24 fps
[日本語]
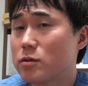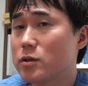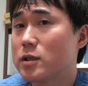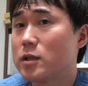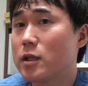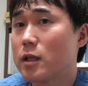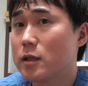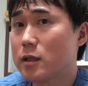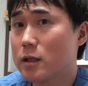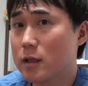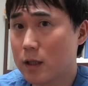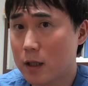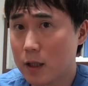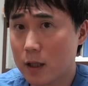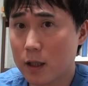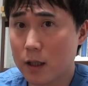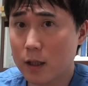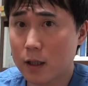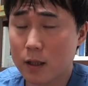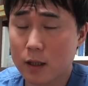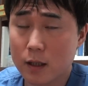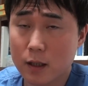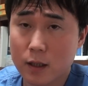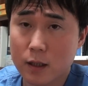してき
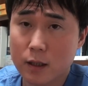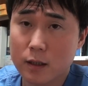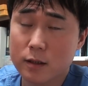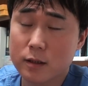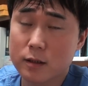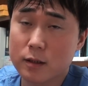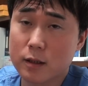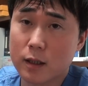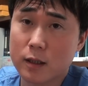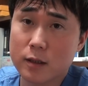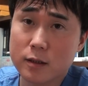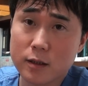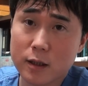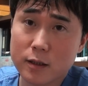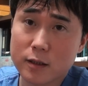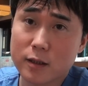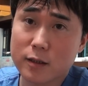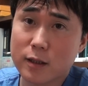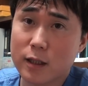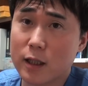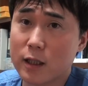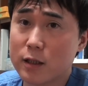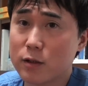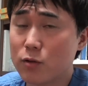て眼科で
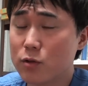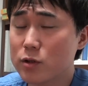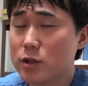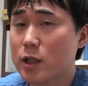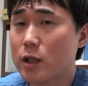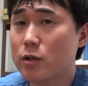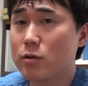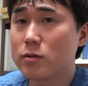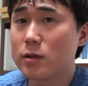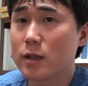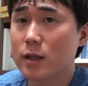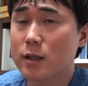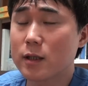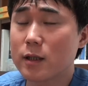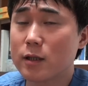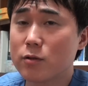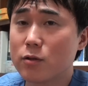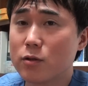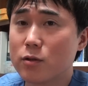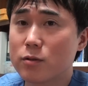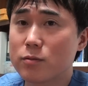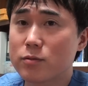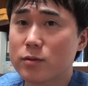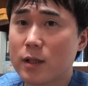開業してるんだけれ
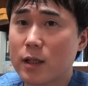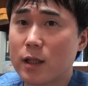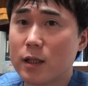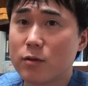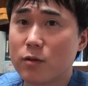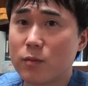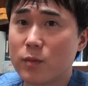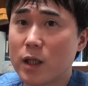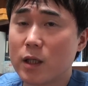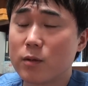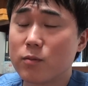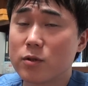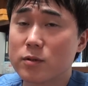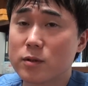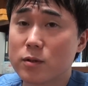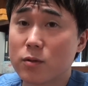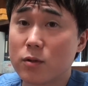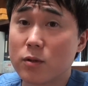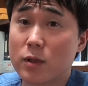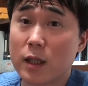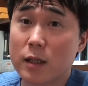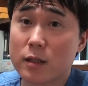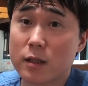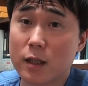ど二重の埋没
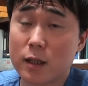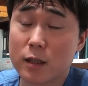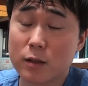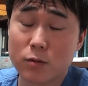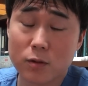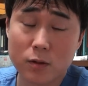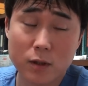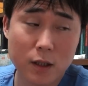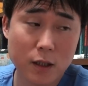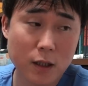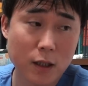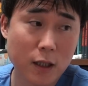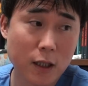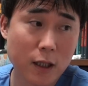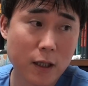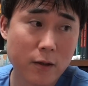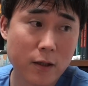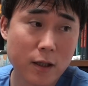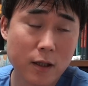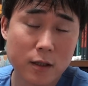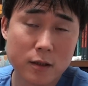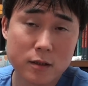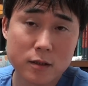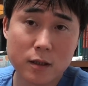法やったりとか
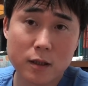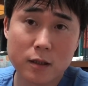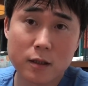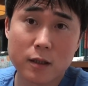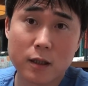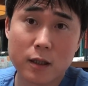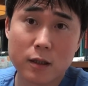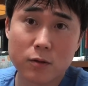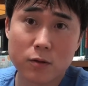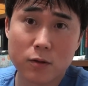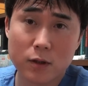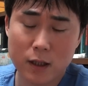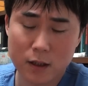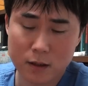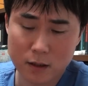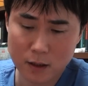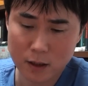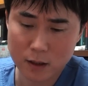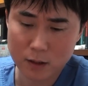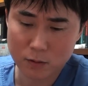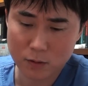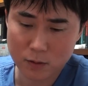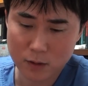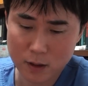石灰法やった
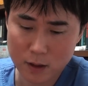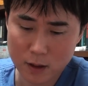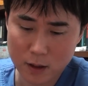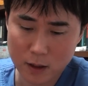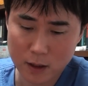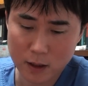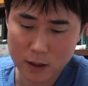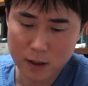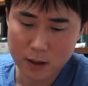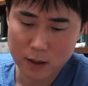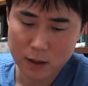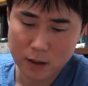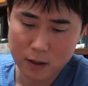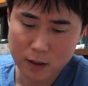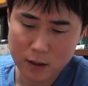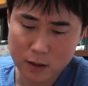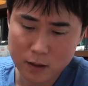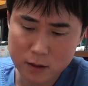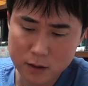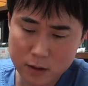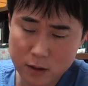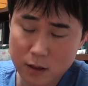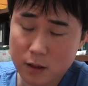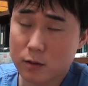りとか
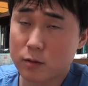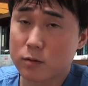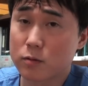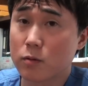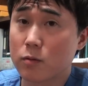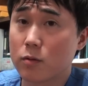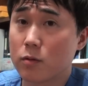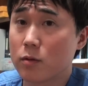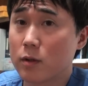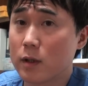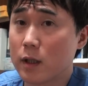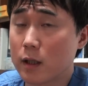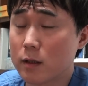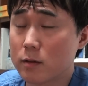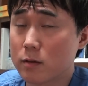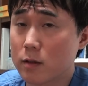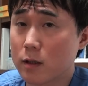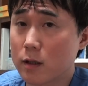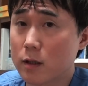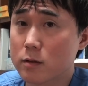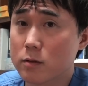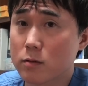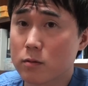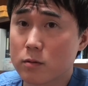してるところがある
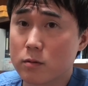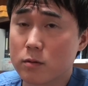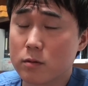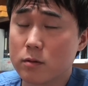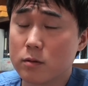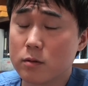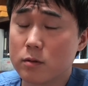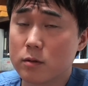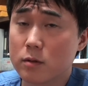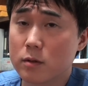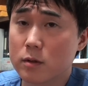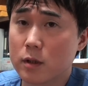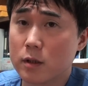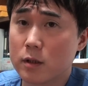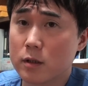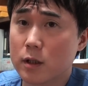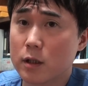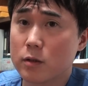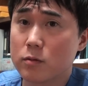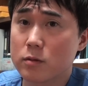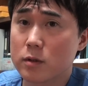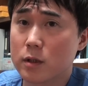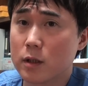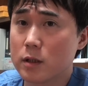からそういう眼
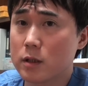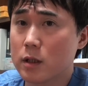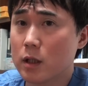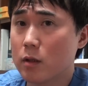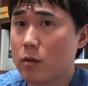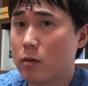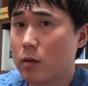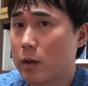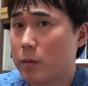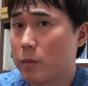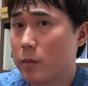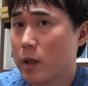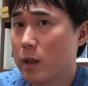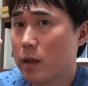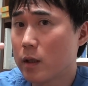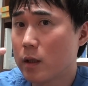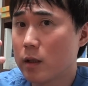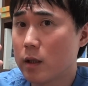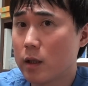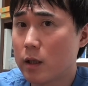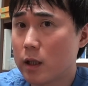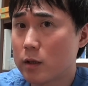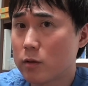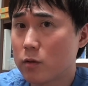科の先生は
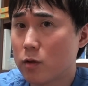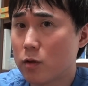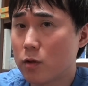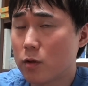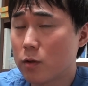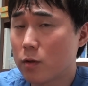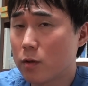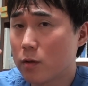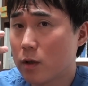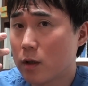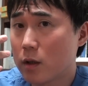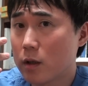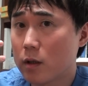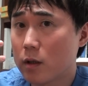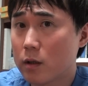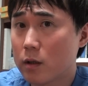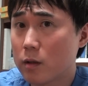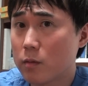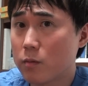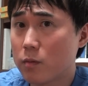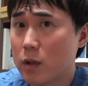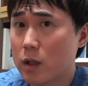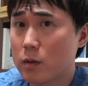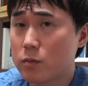あの
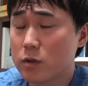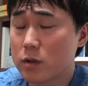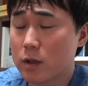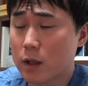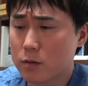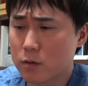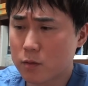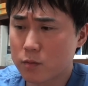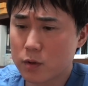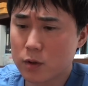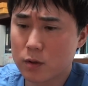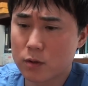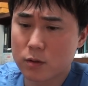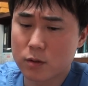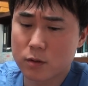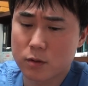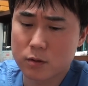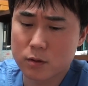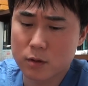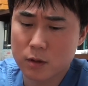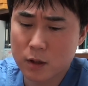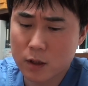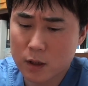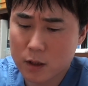まぶたの美
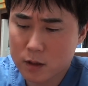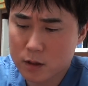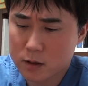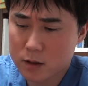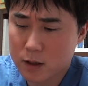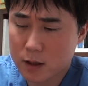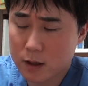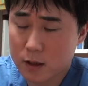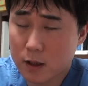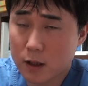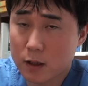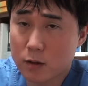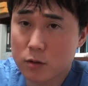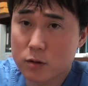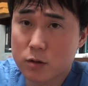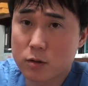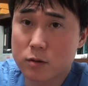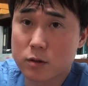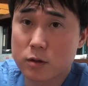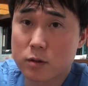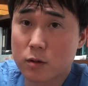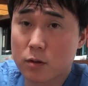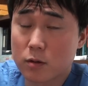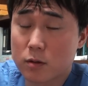容整形の手
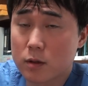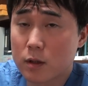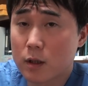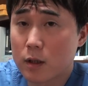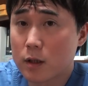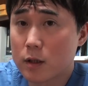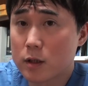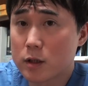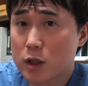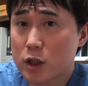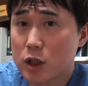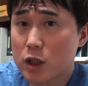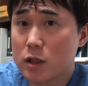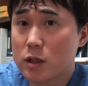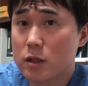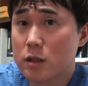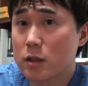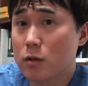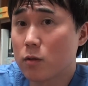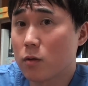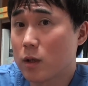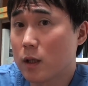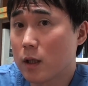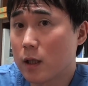術の知
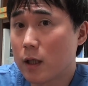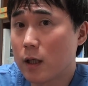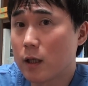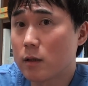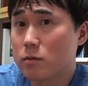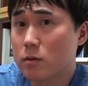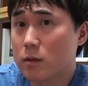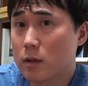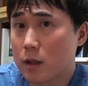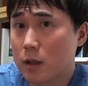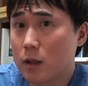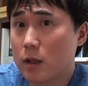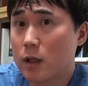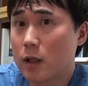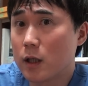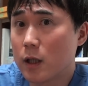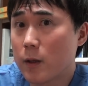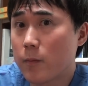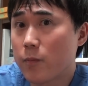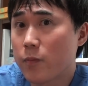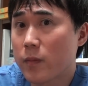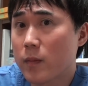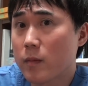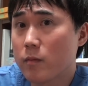識とかがあるから、
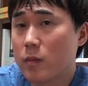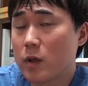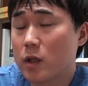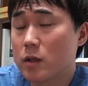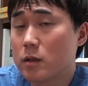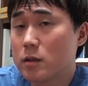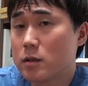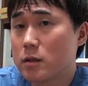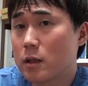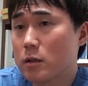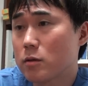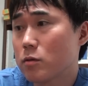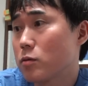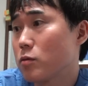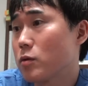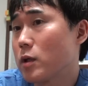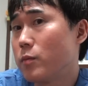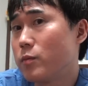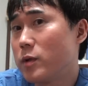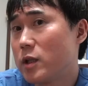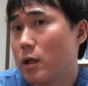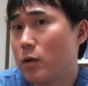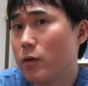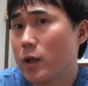まあ、傷跡とか
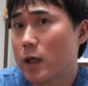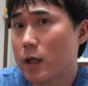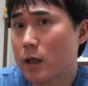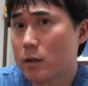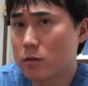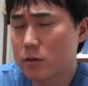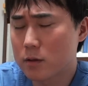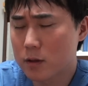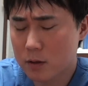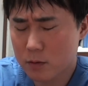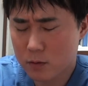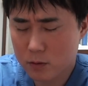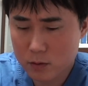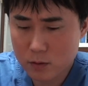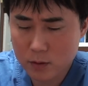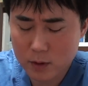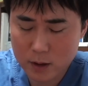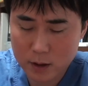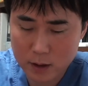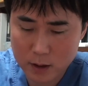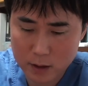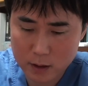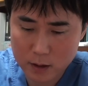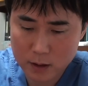見てわかるってこと
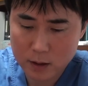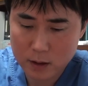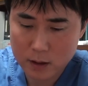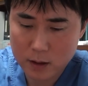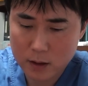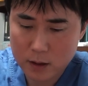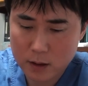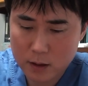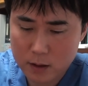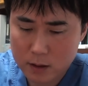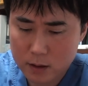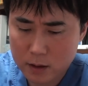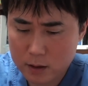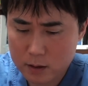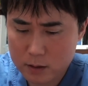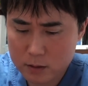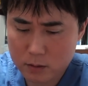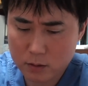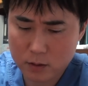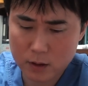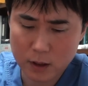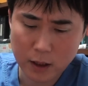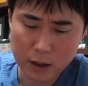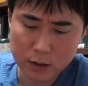は
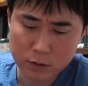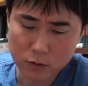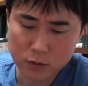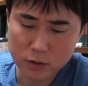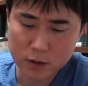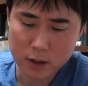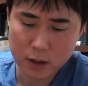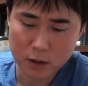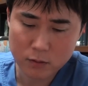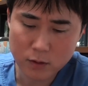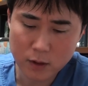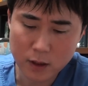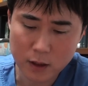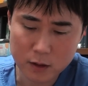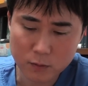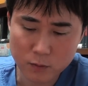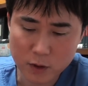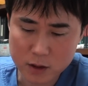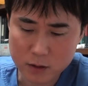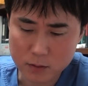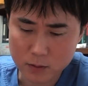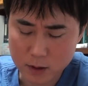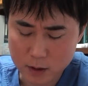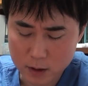可能性はありま
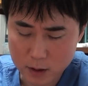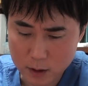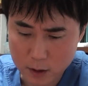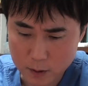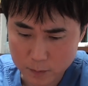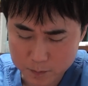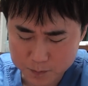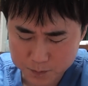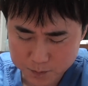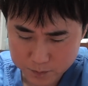すよね。